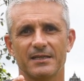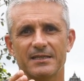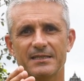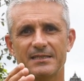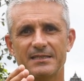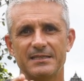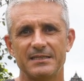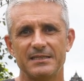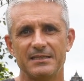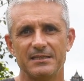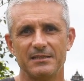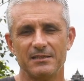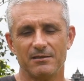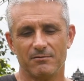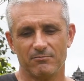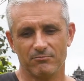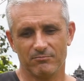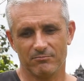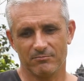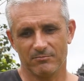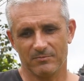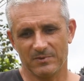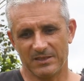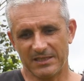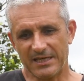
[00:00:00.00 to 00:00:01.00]
qui
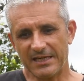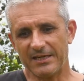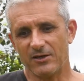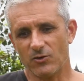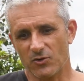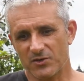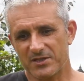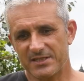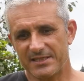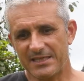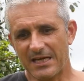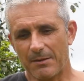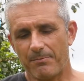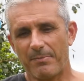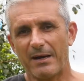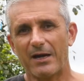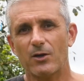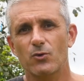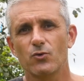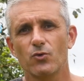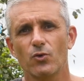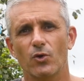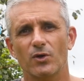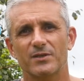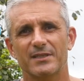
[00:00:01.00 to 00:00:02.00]
est aussi un
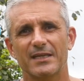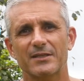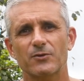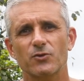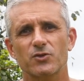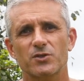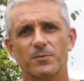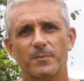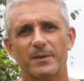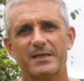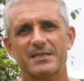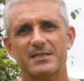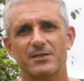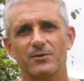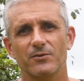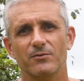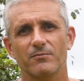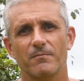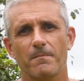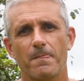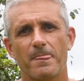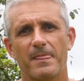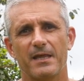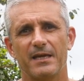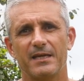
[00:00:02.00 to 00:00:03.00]
parcours d'introspection
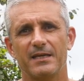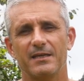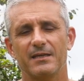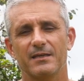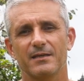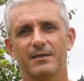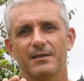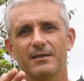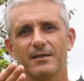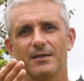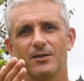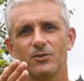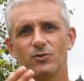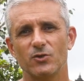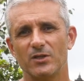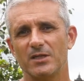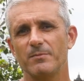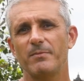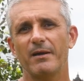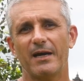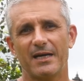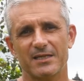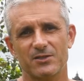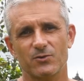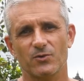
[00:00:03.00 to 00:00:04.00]
et de
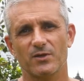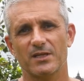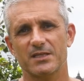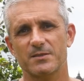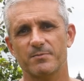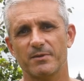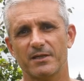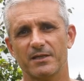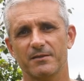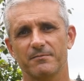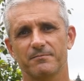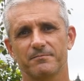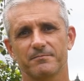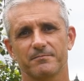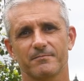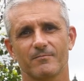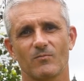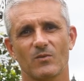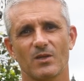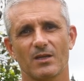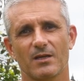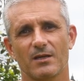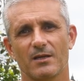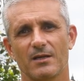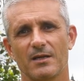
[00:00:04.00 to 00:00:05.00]
libération de l'esprit.
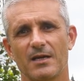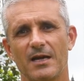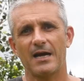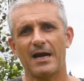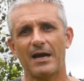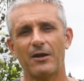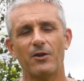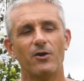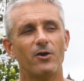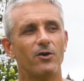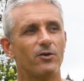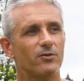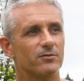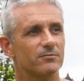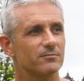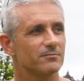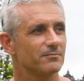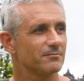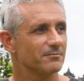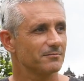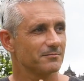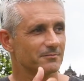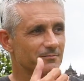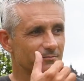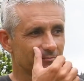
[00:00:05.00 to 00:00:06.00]
Alors,
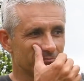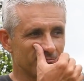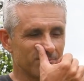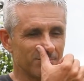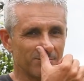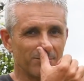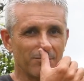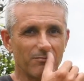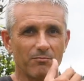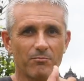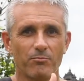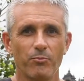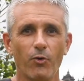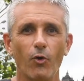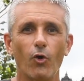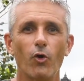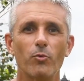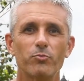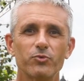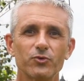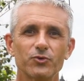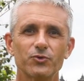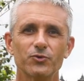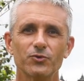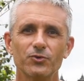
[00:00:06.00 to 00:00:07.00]

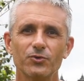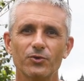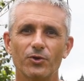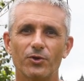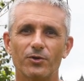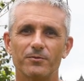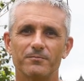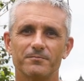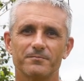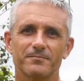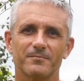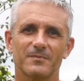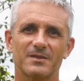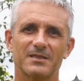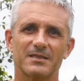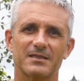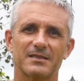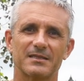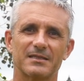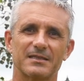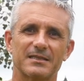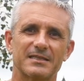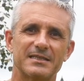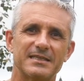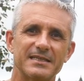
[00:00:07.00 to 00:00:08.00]
Borobudur,
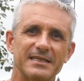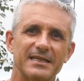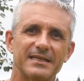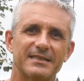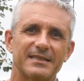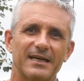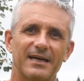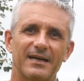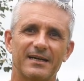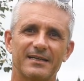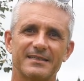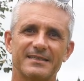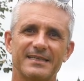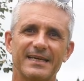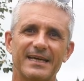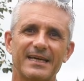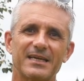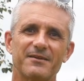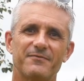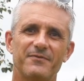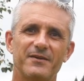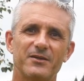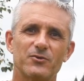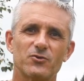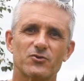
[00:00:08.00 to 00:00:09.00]
qui est un
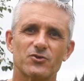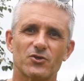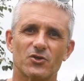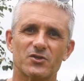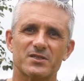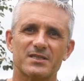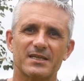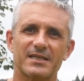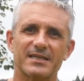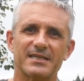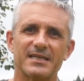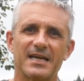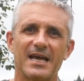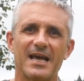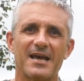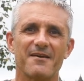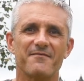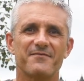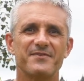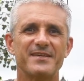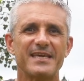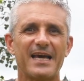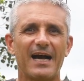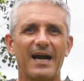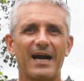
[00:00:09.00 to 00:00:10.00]
dérivé du sanskrit
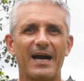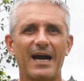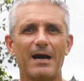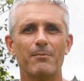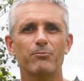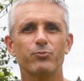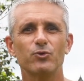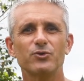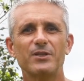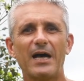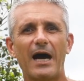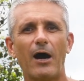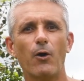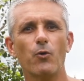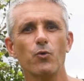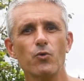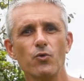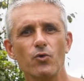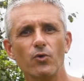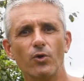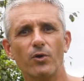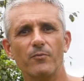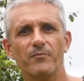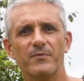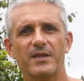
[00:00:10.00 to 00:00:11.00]
Vihara Buddha
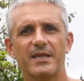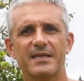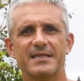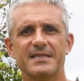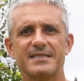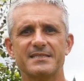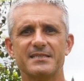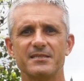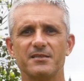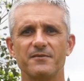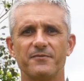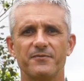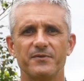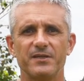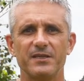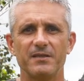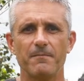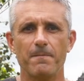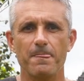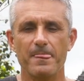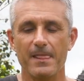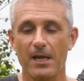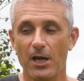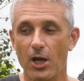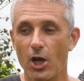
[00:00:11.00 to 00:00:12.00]
Ur et qui signifie
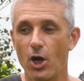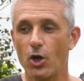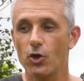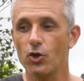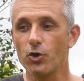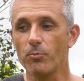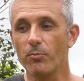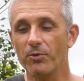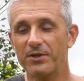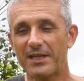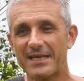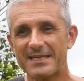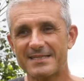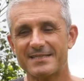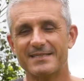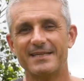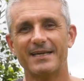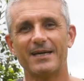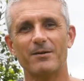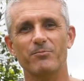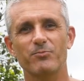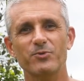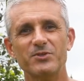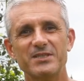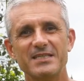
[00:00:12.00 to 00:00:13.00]
le
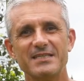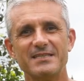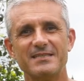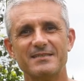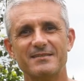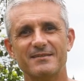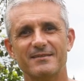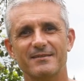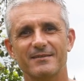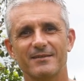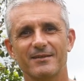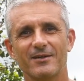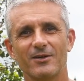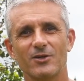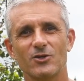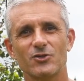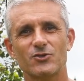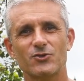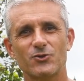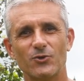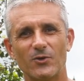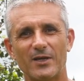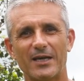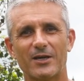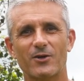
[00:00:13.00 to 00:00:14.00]
monastère bouddhiste
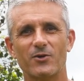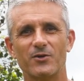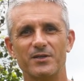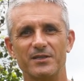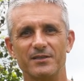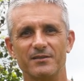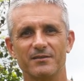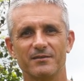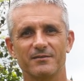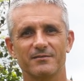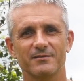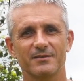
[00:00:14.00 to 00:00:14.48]
sur la colline.